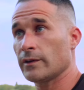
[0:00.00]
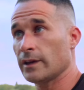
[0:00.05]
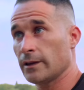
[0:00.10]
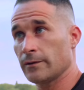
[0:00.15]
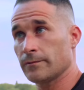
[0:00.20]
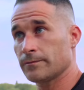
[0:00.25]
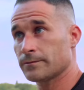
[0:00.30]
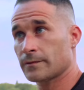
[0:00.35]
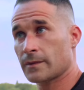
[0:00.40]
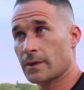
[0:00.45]

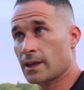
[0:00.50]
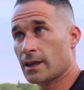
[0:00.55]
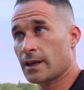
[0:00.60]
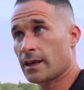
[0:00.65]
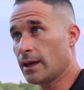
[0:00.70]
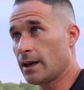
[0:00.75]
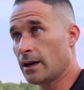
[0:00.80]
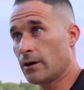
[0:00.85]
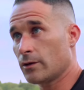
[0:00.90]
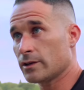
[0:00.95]
venire,
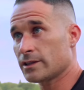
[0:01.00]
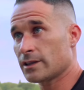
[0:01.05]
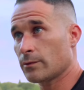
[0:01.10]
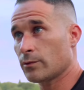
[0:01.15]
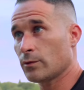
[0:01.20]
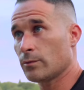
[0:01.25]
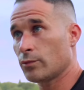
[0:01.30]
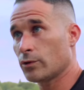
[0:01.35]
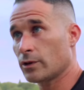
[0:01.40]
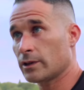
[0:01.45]
che è la cosa
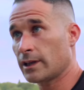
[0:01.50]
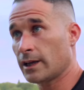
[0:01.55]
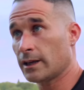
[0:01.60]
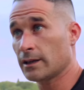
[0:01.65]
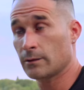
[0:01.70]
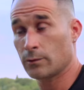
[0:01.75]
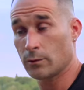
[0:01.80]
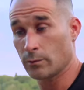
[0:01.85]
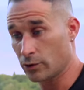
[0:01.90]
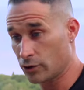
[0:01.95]
più
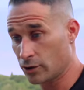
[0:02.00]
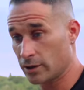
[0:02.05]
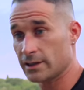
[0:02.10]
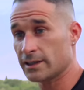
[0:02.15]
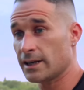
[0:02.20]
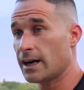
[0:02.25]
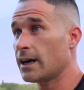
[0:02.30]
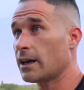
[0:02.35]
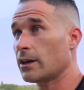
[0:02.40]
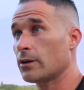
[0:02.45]
importante,
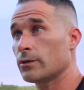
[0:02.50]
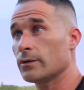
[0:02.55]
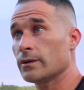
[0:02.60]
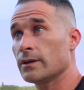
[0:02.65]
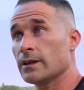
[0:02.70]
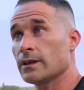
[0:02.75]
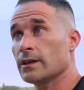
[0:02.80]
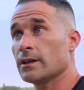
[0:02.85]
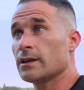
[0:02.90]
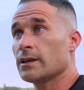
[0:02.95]
pubblicizzarlo
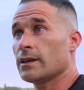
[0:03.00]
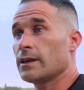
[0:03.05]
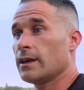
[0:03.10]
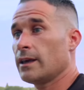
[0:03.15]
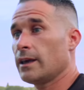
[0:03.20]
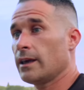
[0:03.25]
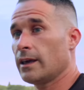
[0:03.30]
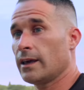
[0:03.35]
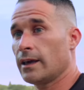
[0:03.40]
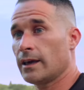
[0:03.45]

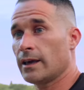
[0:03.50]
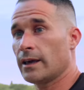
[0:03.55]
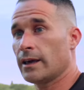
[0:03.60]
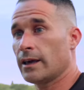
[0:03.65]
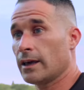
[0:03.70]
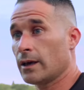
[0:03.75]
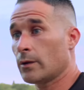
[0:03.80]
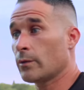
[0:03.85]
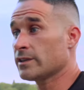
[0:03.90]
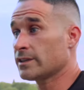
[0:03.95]

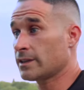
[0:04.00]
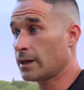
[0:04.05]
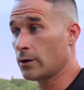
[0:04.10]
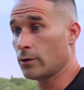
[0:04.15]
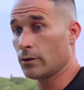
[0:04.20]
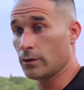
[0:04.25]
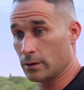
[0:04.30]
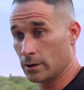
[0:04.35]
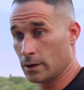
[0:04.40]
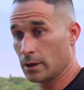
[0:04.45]
e
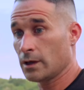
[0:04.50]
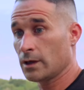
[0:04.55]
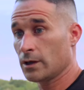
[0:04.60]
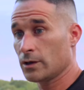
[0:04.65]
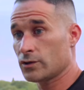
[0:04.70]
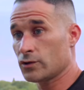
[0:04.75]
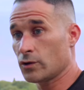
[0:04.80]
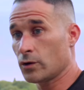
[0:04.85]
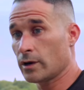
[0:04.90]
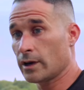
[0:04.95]
quest'anno
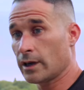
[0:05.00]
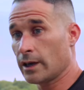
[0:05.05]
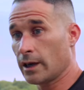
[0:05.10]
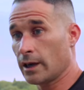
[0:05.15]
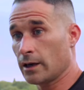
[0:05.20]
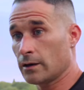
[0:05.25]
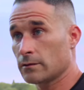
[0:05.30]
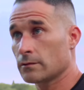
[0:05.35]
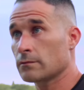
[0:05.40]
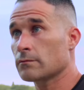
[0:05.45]
so
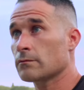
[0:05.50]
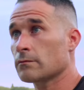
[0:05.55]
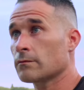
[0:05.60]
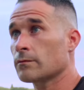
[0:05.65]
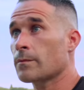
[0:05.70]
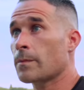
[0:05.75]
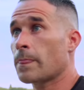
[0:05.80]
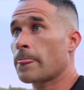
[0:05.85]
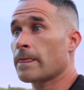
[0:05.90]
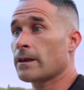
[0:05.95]
che
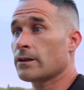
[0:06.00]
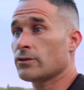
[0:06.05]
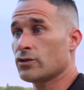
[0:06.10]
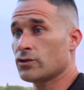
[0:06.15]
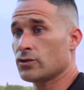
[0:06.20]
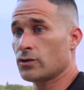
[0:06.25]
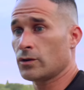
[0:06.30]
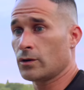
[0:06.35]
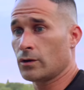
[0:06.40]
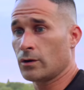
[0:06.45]

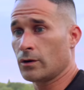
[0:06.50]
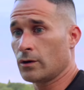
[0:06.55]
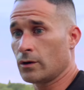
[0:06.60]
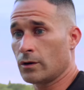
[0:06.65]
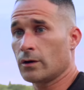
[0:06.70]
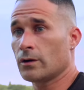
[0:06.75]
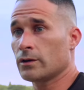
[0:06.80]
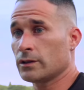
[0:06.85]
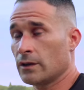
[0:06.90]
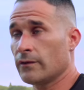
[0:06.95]
ci
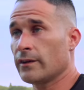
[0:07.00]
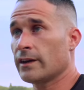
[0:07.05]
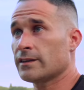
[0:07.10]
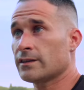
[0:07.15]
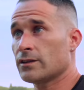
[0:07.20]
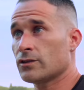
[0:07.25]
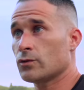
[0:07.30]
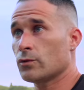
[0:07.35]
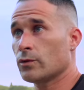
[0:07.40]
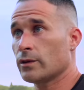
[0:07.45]
sono
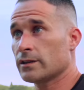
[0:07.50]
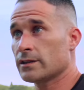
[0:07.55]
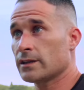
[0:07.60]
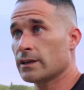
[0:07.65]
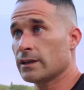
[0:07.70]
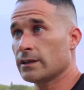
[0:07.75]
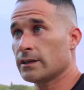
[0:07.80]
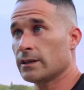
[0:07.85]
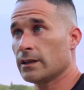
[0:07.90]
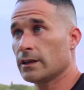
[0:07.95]
diversi ciuchi
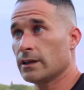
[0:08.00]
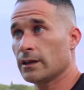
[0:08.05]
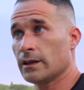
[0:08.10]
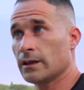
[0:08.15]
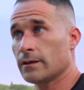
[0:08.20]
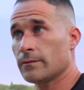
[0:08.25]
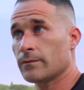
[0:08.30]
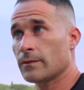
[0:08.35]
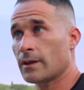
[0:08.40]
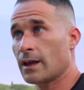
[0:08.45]
iscritti